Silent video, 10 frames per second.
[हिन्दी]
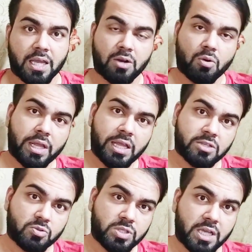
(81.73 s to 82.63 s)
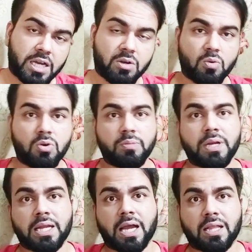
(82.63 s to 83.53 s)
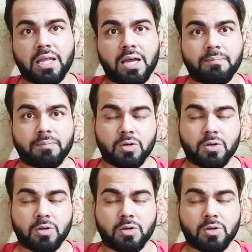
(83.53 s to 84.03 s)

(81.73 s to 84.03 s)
इन्होंने एक सुइसाइड नोट भी लिखा था